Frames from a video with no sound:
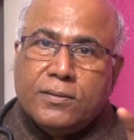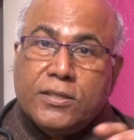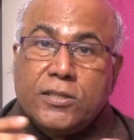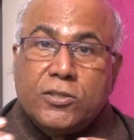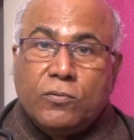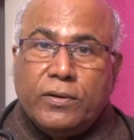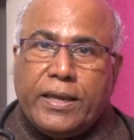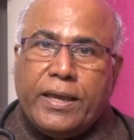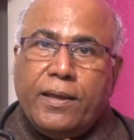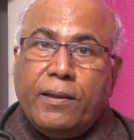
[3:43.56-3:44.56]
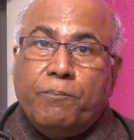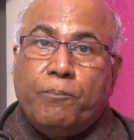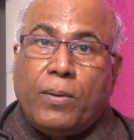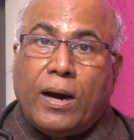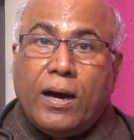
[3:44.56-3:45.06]
శిశువుకి
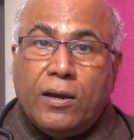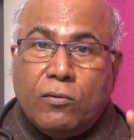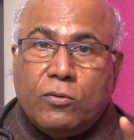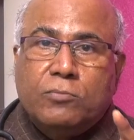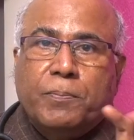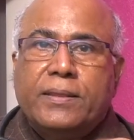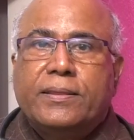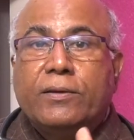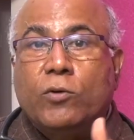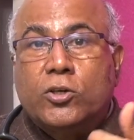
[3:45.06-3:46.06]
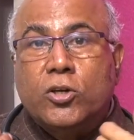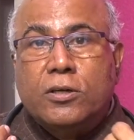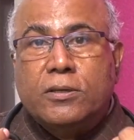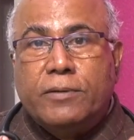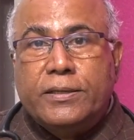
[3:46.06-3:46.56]
పాలు ఉత్పత్తి
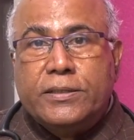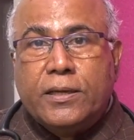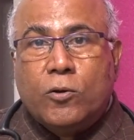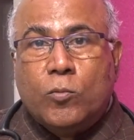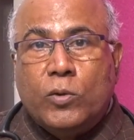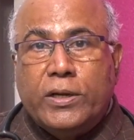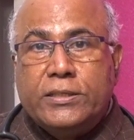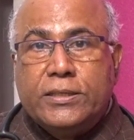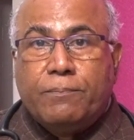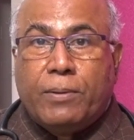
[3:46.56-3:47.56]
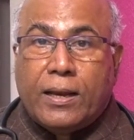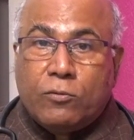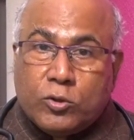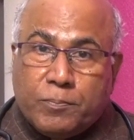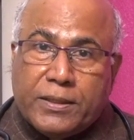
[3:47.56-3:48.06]
వక్షోజం నుంచి రొమ్ము నుంచి పాల
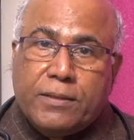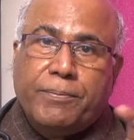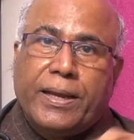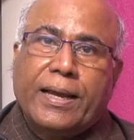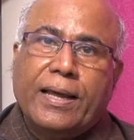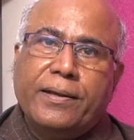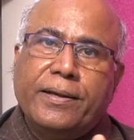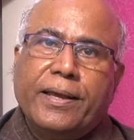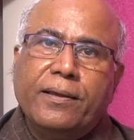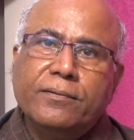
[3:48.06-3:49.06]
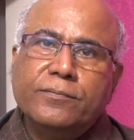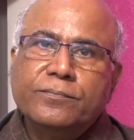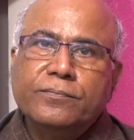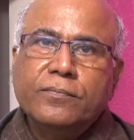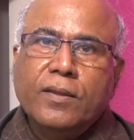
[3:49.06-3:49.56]
ఉత్పత్తి పెరగాలంటే
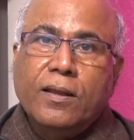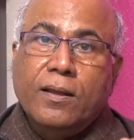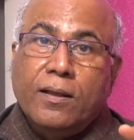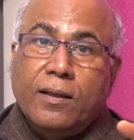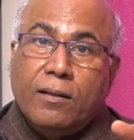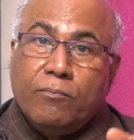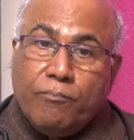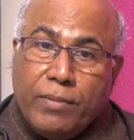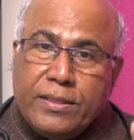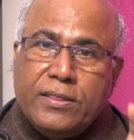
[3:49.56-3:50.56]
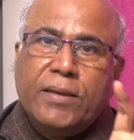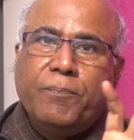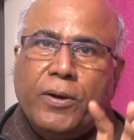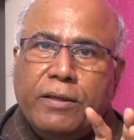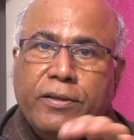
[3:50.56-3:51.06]
మెంతి
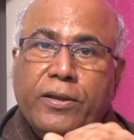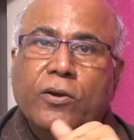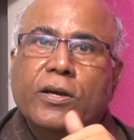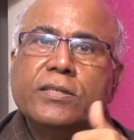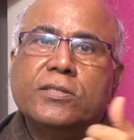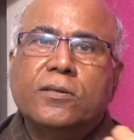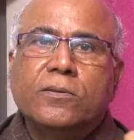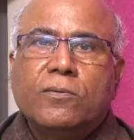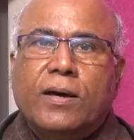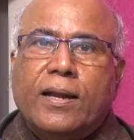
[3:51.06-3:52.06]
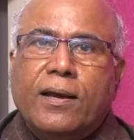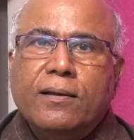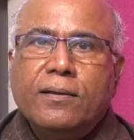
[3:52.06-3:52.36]
పొడి వినియోగించడం ద్వారా